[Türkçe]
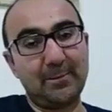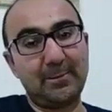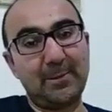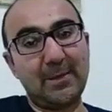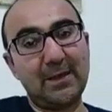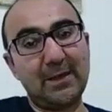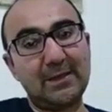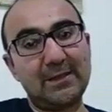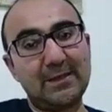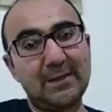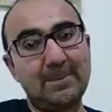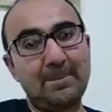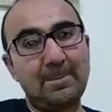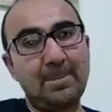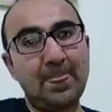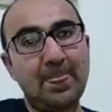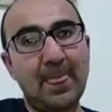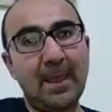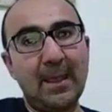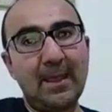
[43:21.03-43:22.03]
Peki
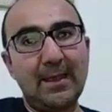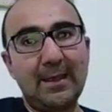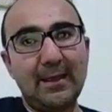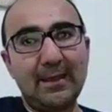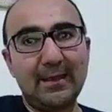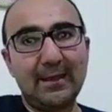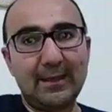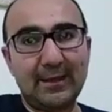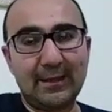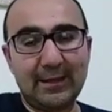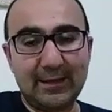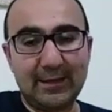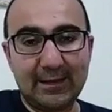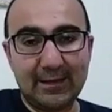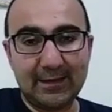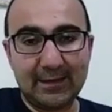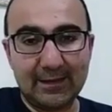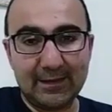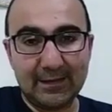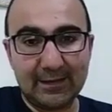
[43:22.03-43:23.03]
e, ee,
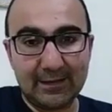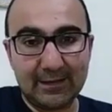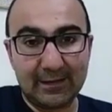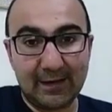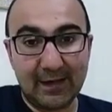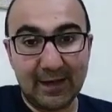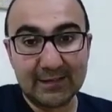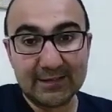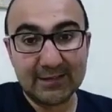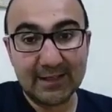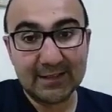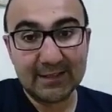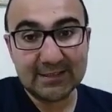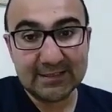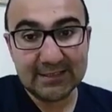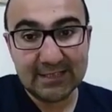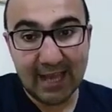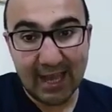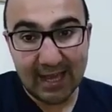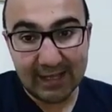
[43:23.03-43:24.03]

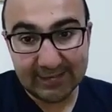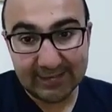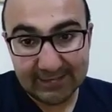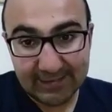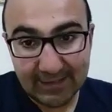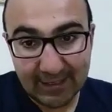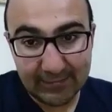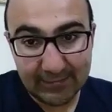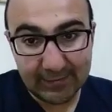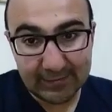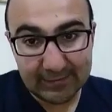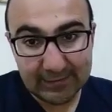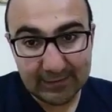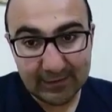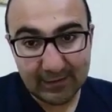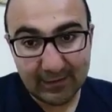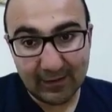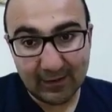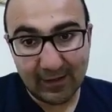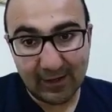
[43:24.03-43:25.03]
kazasker evet
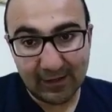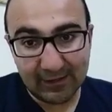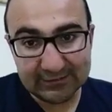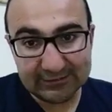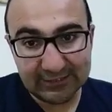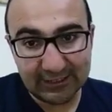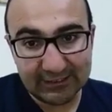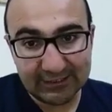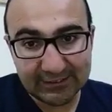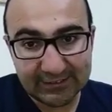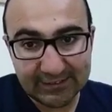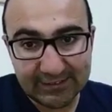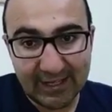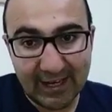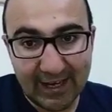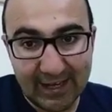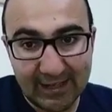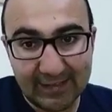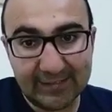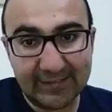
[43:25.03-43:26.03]

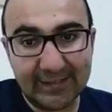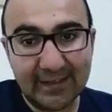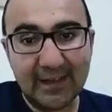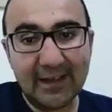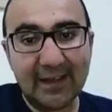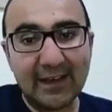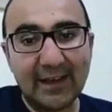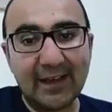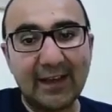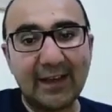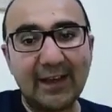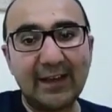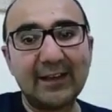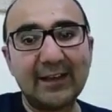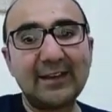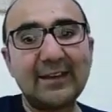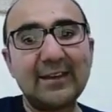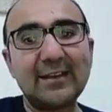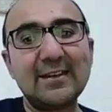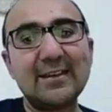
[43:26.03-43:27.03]
kazasker
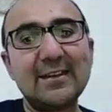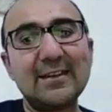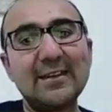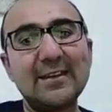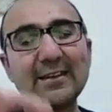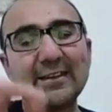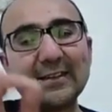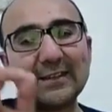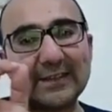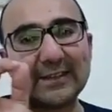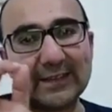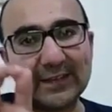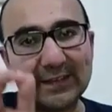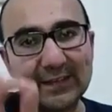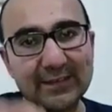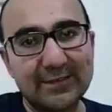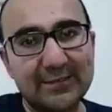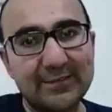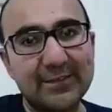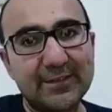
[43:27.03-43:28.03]
hangi
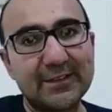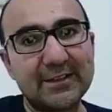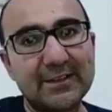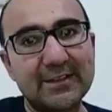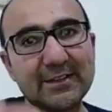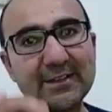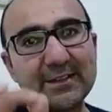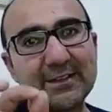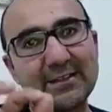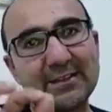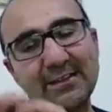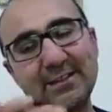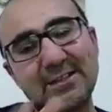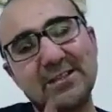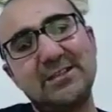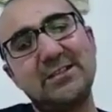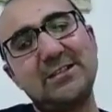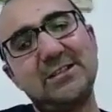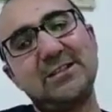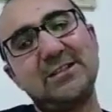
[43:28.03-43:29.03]
sınıfın
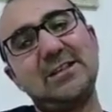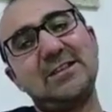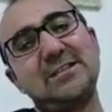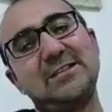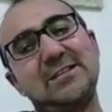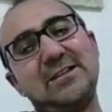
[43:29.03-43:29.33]
içindedir?